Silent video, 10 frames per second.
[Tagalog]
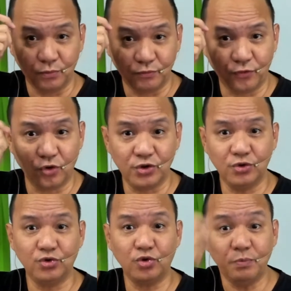for
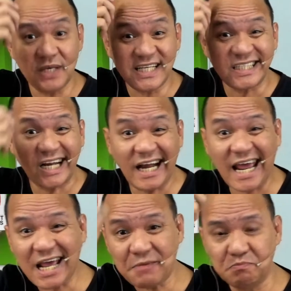you to be
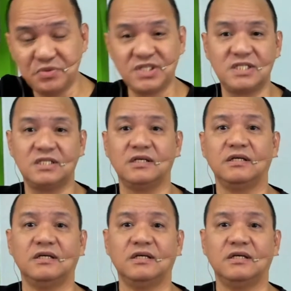slaves